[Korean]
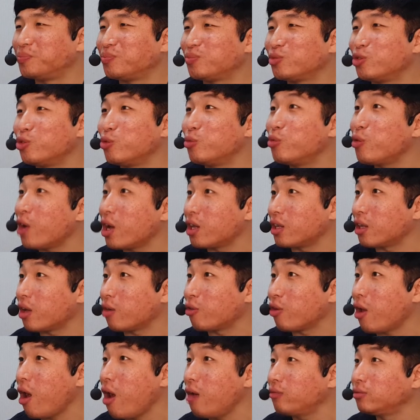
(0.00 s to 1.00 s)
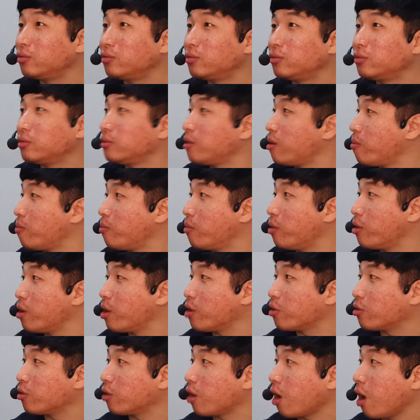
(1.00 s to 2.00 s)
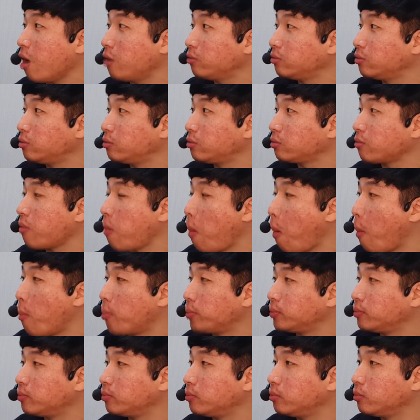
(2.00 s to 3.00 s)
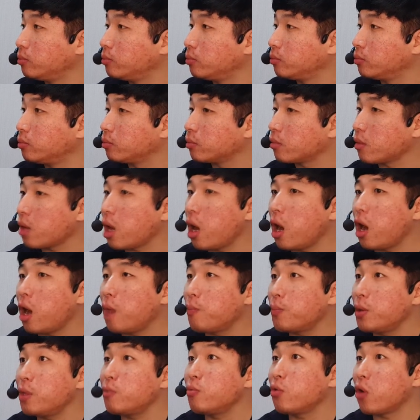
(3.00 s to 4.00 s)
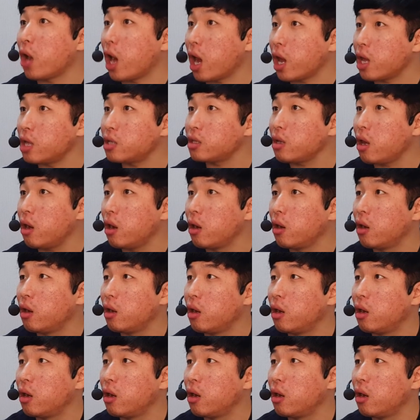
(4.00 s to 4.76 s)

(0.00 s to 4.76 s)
두부가 있다고요? 네. 뭐예요 그게? 당연히요아 피부 하해서